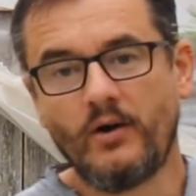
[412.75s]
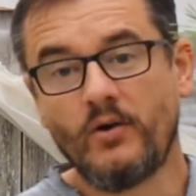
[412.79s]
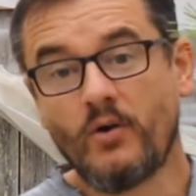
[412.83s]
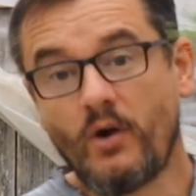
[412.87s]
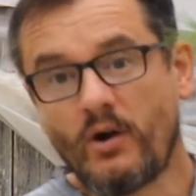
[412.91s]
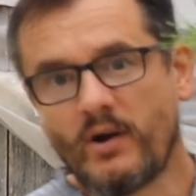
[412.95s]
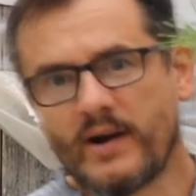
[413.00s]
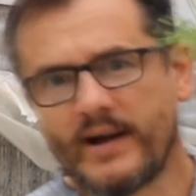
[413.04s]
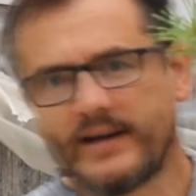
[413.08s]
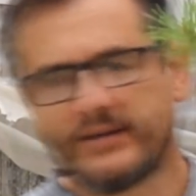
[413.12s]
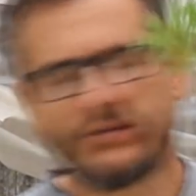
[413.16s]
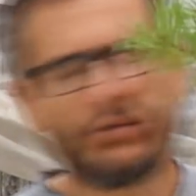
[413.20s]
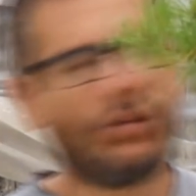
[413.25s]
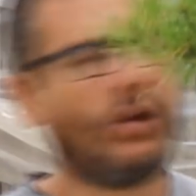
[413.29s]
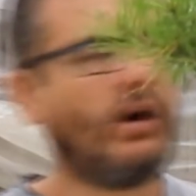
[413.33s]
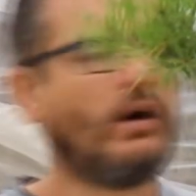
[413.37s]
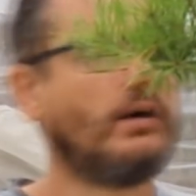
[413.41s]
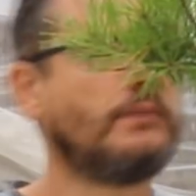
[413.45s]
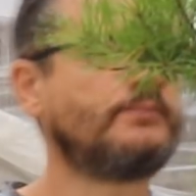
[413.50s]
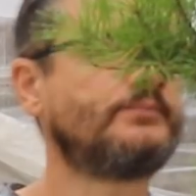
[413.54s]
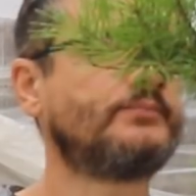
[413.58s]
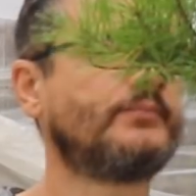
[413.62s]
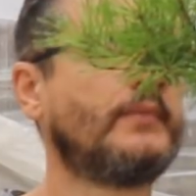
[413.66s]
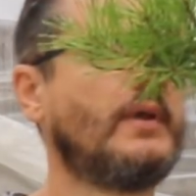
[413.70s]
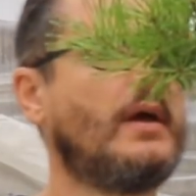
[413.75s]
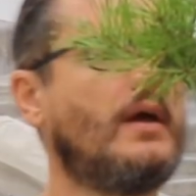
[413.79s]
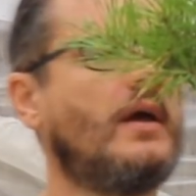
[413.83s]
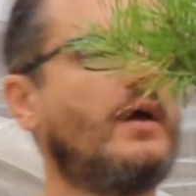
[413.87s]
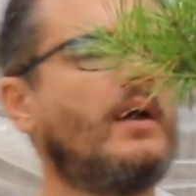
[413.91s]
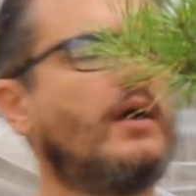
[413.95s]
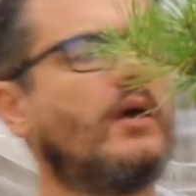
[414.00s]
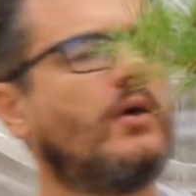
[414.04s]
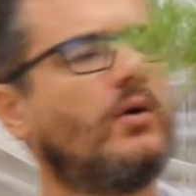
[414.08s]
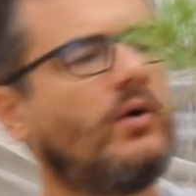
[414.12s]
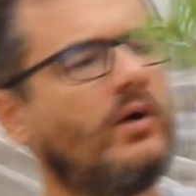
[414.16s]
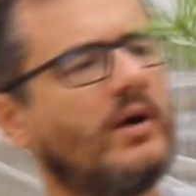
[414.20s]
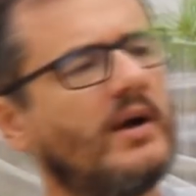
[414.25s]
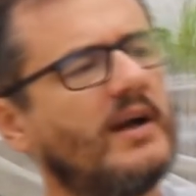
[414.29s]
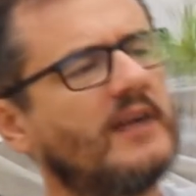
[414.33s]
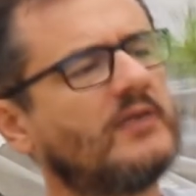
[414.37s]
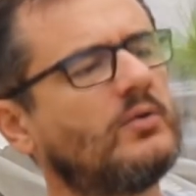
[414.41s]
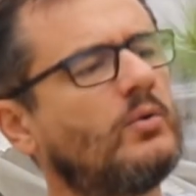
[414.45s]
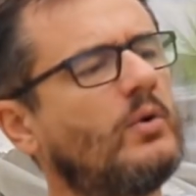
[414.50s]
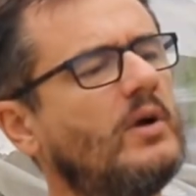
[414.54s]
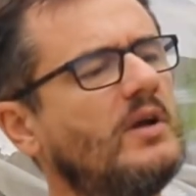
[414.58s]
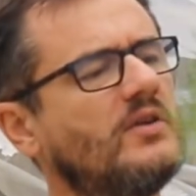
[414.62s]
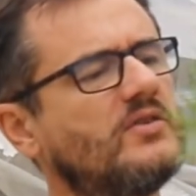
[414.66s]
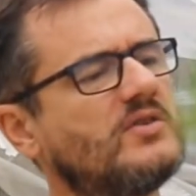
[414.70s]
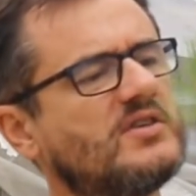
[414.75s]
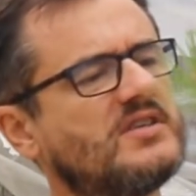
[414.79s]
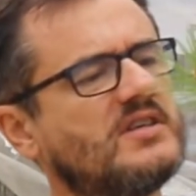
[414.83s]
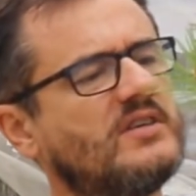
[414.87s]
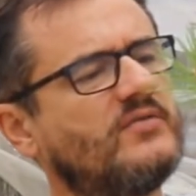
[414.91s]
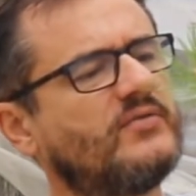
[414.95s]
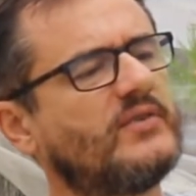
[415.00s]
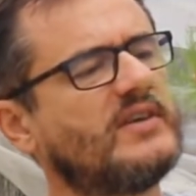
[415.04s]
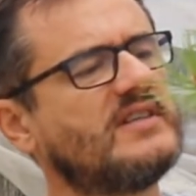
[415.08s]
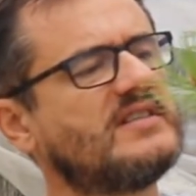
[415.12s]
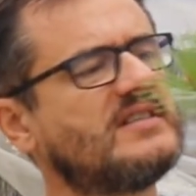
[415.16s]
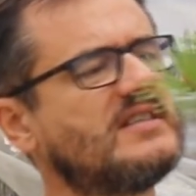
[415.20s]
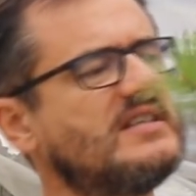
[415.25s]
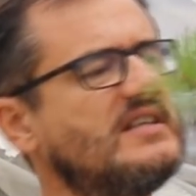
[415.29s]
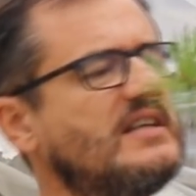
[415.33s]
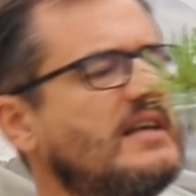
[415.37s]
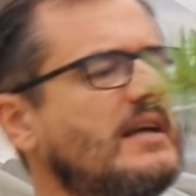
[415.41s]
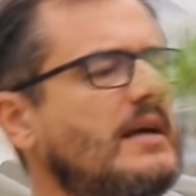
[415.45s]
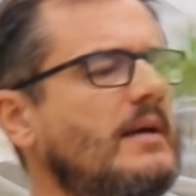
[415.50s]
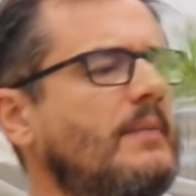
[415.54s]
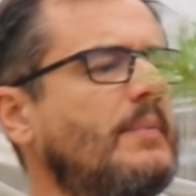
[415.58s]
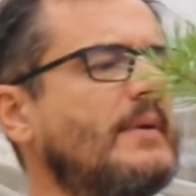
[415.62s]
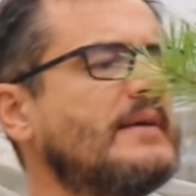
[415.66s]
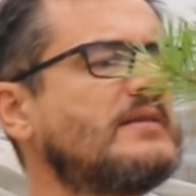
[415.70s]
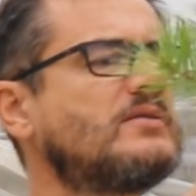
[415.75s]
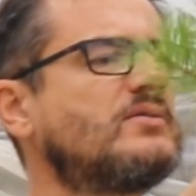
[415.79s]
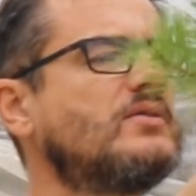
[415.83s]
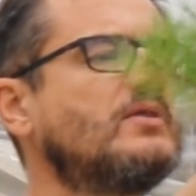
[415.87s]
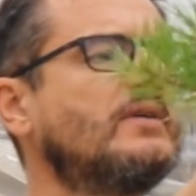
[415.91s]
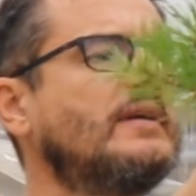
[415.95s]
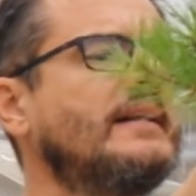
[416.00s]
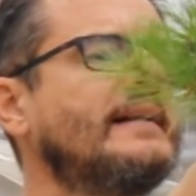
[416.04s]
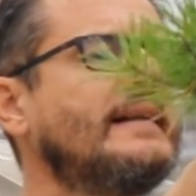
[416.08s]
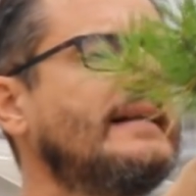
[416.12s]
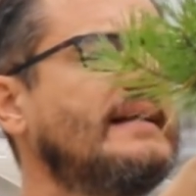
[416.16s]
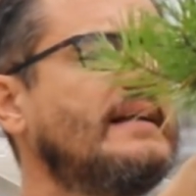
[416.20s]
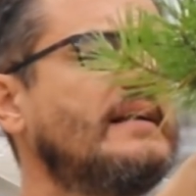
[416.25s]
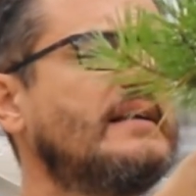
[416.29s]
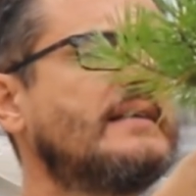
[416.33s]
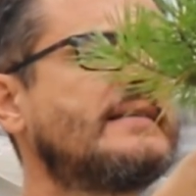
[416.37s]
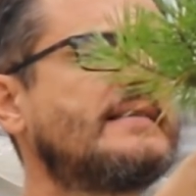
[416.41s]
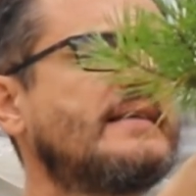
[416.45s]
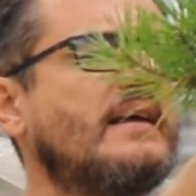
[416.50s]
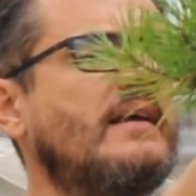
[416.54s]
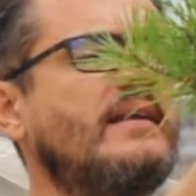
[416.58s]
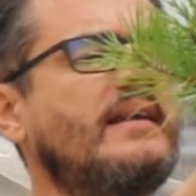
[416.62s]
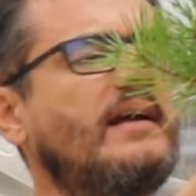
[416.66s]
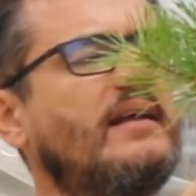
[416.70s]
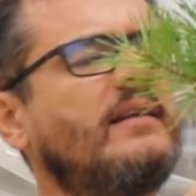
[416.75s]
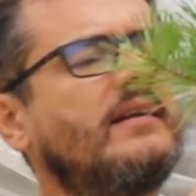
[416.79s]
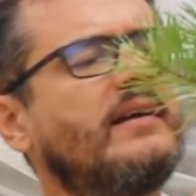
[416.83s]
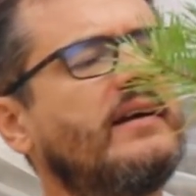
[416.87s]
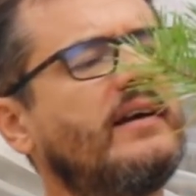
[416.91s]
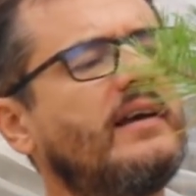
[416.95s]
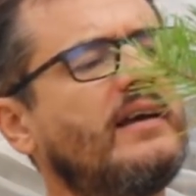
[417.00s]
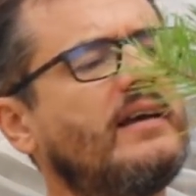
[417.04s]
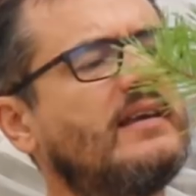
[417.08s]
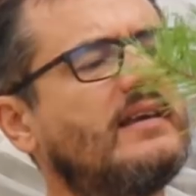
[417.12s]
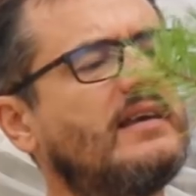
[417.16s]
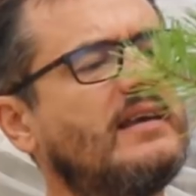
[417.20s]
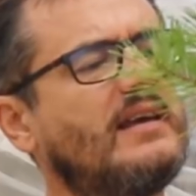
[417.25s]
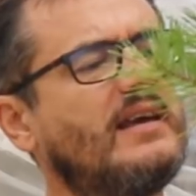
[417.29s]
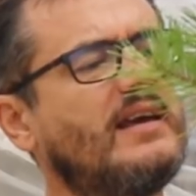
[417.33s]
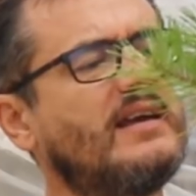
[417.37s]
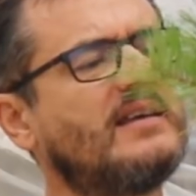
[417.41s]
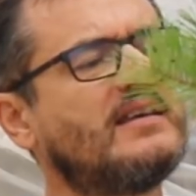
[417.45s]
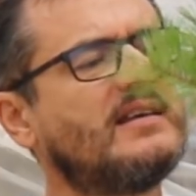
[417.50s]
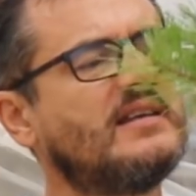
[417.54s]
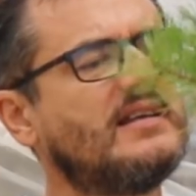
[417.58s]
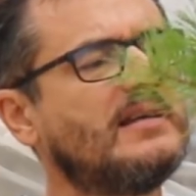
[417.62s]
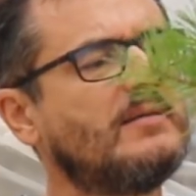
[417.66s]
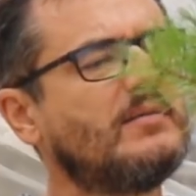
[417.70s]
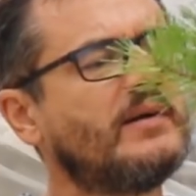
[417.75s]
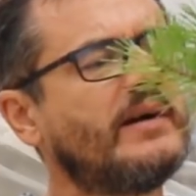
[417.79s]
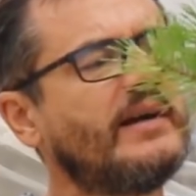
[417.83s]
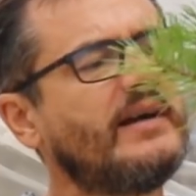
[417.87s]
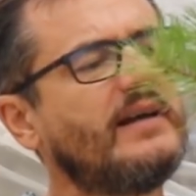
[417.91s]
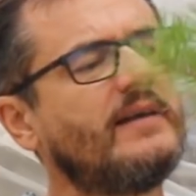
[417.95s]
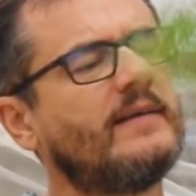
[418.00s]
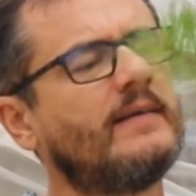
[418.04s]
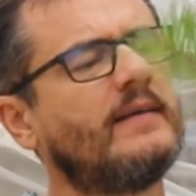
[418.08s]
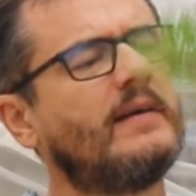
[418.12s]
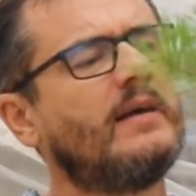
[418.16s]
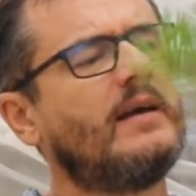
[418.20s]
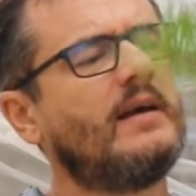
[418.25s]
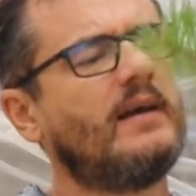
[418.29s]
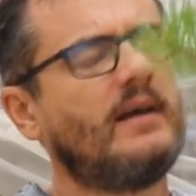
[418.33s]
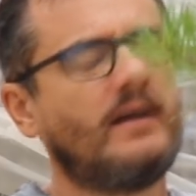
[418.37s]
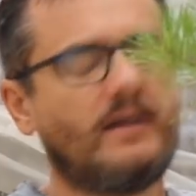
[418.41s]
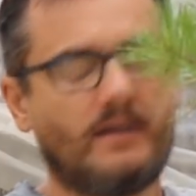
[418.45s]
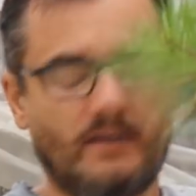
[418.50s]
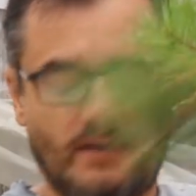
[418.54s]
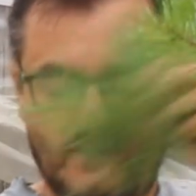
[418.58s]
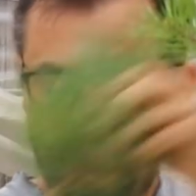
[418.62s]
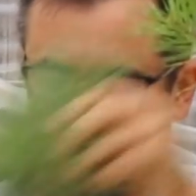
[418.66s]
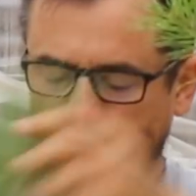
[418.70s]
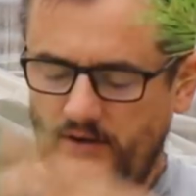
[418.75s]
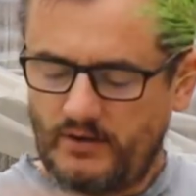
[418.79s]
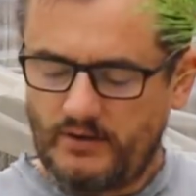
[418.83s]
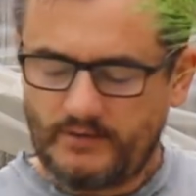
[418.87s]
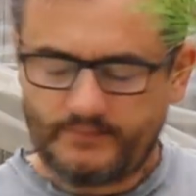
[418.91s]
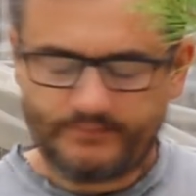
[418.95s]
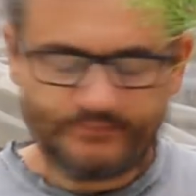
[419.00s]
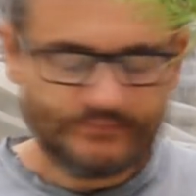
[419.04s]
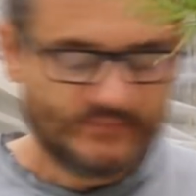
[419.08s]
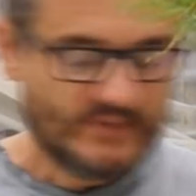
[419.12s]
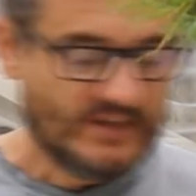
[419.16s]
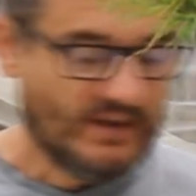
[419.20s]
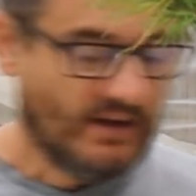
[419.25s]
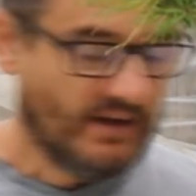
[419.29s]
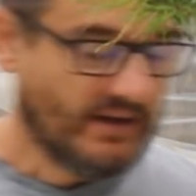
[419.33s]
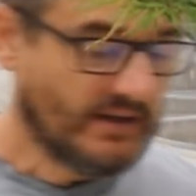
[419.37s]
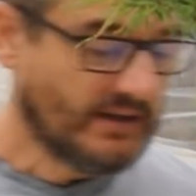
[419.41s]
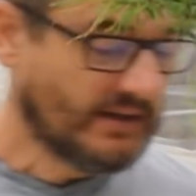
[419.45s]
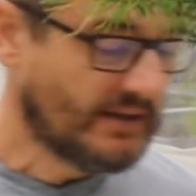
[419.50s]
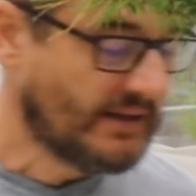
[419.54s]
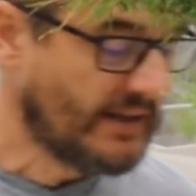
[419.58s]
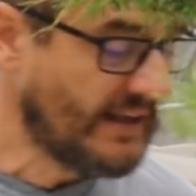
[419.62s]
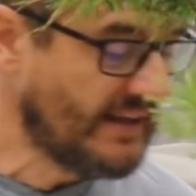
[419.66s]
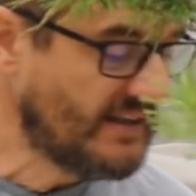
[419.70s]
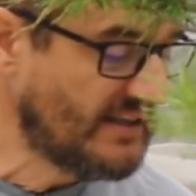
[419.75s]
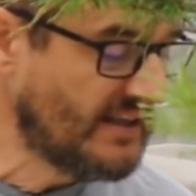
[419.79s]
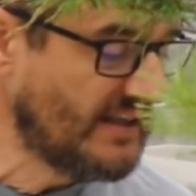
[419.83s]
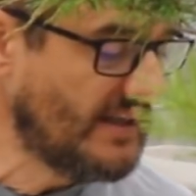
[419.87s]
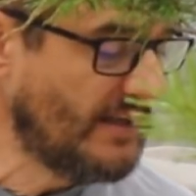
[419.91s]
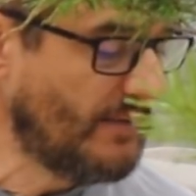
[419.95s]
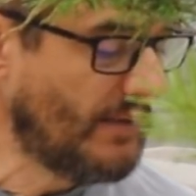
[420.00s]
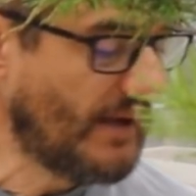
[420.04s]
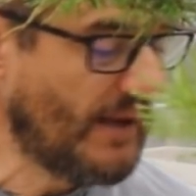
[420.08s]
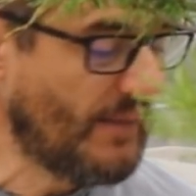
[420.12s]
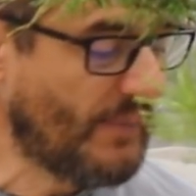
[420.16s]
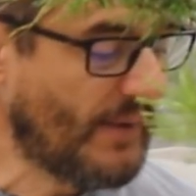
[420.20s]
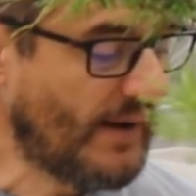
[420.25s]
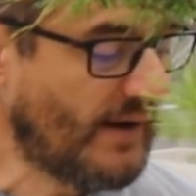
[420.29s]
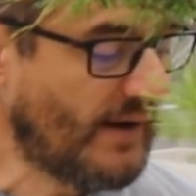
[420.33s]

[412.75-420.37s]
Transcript: l'Orga 3. L'Orga 3 de chez Fressinet, parce que c'est un engrais qui est équilibré, euh, équilibré